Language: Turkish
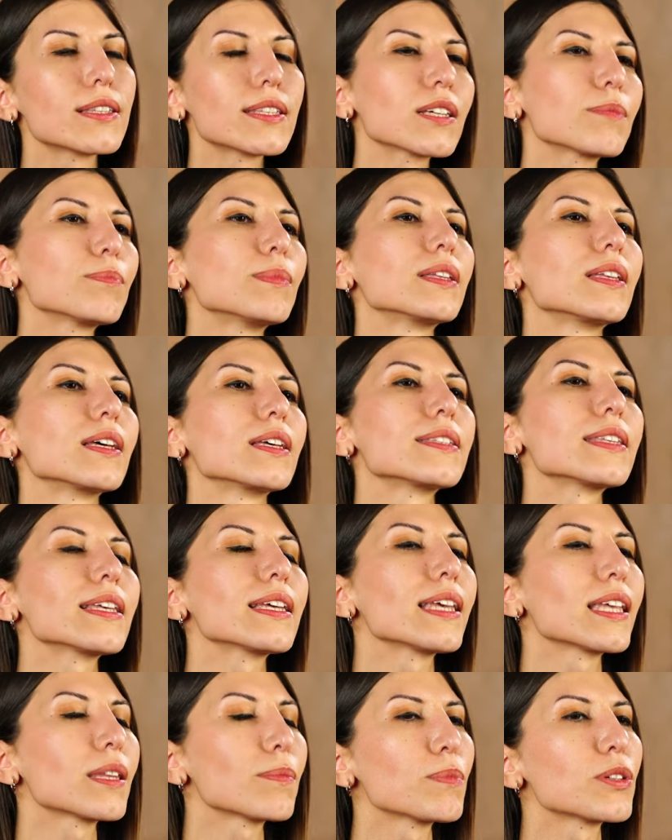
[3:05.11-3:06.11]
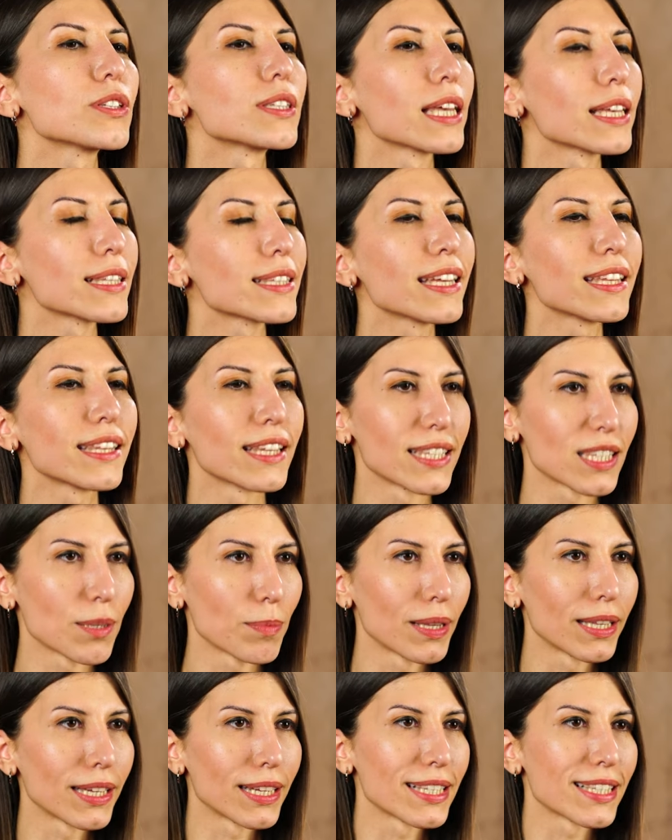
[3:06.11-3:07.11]
sıkmada ise 70-80
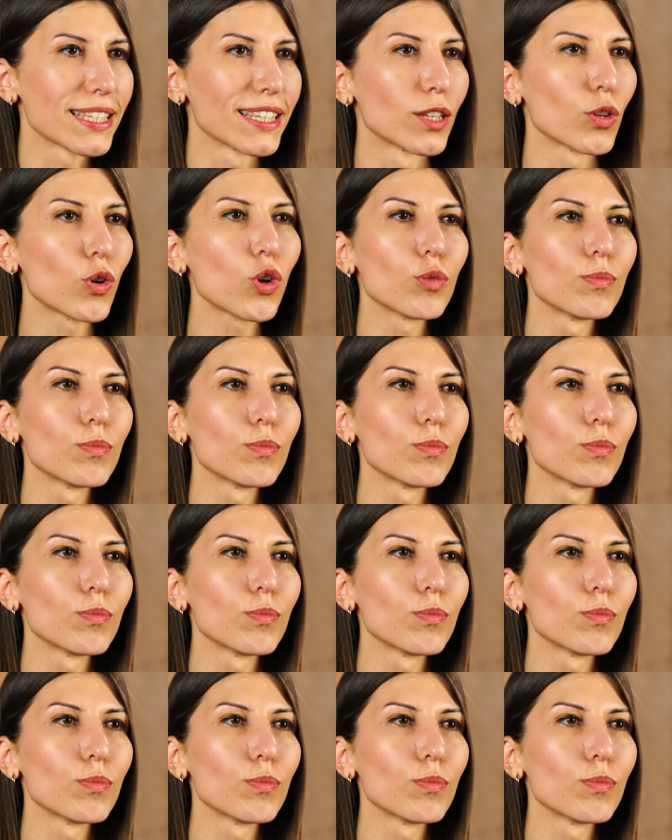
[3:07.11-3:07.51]
desibel arasında